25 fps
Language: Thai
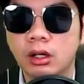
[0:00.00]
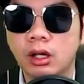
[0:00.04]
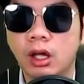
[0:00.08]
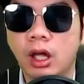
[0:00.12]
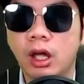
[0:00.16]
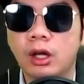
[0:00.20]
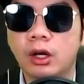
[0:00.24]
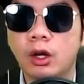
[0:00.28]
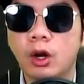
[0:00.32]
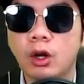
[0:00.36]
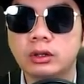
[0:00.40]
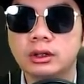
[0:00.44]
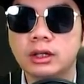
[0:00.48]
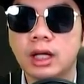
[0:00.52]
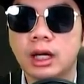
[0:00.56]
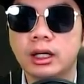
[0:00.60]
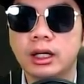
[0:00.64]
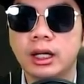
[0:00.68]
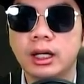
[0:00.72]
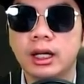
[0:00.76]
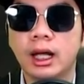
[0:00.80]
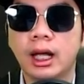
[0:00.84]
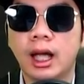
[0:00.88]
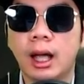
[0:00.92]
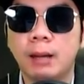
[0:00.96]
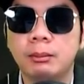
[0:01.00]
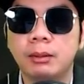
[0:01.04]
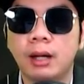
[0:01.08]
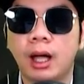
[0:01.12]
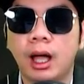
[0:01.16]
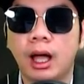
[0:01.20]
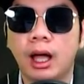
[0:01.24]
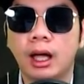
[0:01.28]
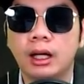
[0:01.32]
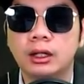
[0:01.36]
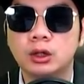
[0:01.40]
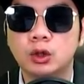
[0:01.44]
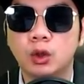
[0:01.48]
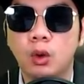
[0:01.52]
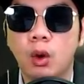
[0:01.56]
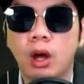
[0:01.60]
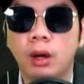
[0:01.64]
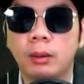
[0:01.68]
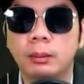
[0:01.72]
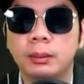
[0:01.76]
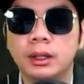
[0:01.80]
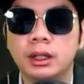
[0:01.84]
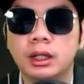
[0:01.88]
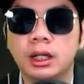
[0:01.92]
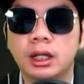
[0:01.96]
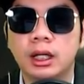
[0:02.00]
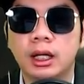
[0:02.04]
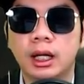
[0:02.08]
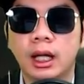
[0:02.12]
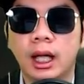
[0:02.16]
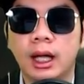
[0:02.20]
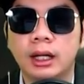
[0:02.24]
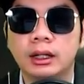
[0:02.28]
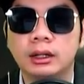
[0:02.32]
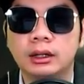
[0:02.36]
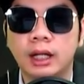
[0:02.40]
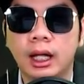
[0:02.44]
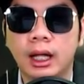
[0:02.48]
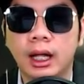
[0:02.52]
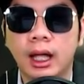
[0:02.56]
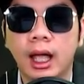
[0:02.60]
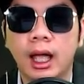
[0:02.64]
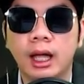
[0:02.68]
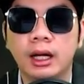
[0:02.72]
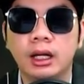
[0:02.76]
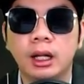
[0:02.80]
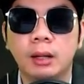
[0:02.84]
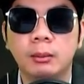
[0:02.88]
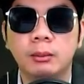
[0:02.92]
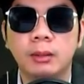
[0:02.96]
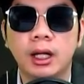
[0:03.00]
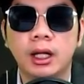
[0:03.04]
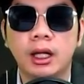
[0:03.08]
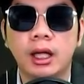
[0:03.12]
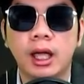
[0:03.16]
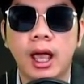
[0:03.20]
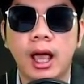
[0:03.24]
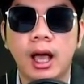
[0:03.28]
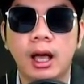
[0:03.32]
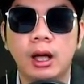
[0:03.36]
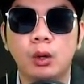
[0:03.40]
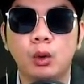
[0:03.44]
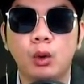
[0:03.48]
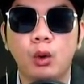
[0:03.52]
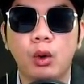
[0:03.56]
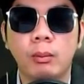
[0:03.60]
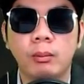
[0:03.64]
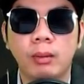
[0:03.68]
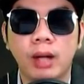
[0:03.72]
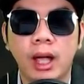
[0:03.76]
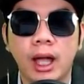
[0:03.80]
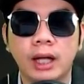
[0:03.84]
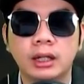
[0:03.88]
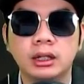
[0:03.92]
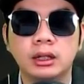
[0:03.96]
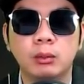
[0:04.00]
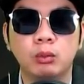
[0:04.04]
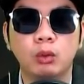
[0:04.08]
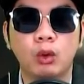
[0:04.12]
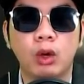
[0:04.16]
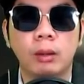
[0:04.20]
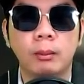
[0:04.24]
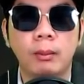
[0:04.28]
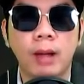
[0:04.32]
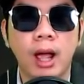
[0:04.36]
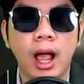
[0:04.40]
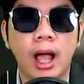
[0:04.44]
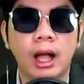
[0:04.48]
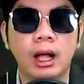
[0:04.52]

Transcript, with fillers: นอกจากนี้นะครับช่วงพิธีงานแต่งงานเนี่ยมีแขกร่วมงานจำนวนมาก